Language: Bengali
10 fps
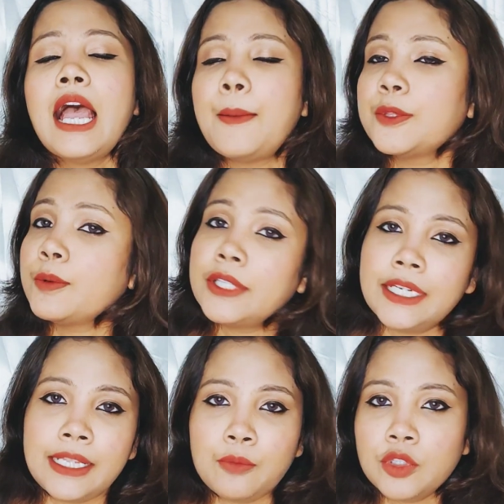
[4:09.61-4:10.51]
আমি তোমাদের
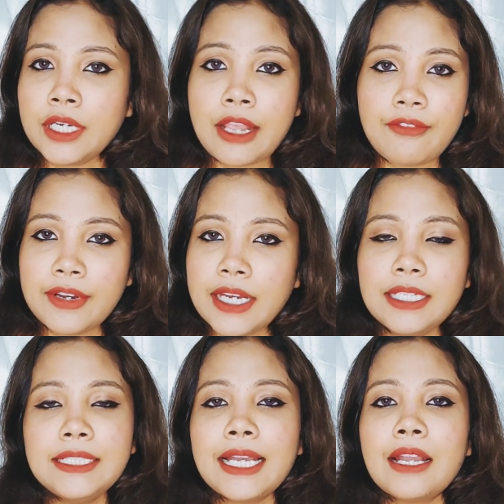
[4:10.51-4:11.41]
ডেমোতে
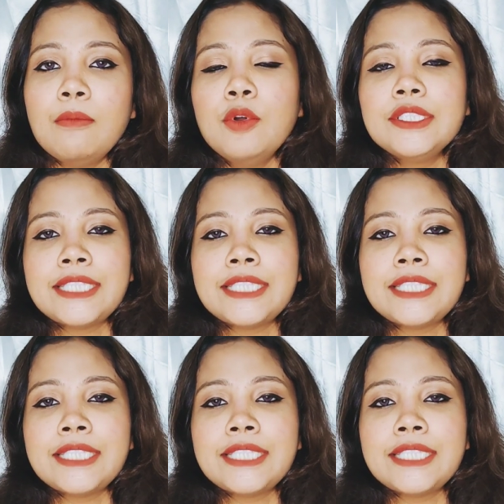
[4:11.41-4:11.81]
ডেফিনেটলি দেখাবো